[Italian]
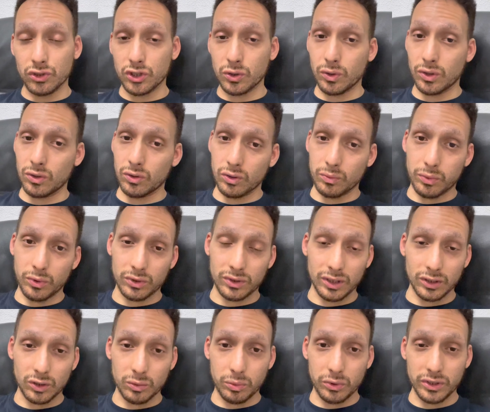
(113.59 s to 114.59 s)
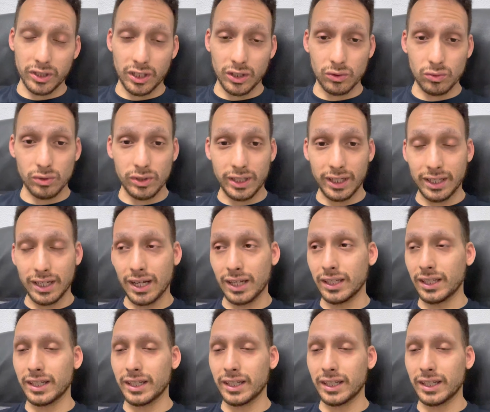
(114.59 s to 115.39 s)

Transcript: quello l'ho portato poi ieri sul canale.